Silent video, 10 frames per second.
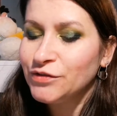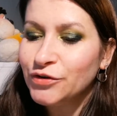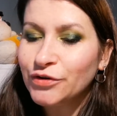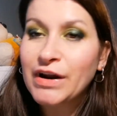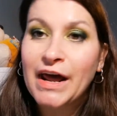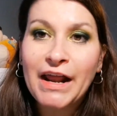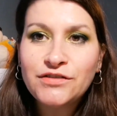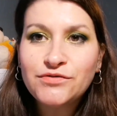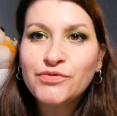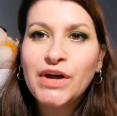Donc voilà,
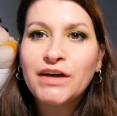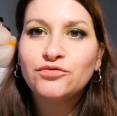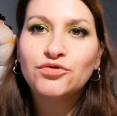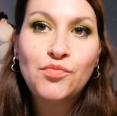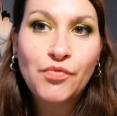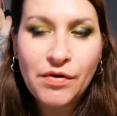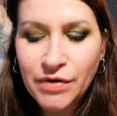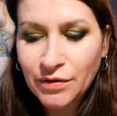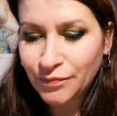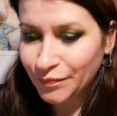elles sont là, donc je vais pouvoir
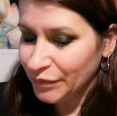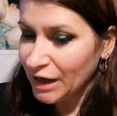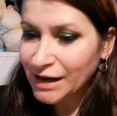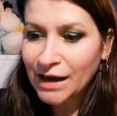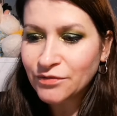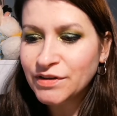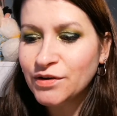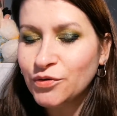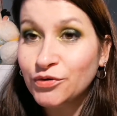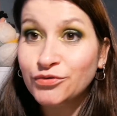faire la
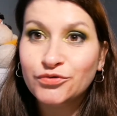vidéo.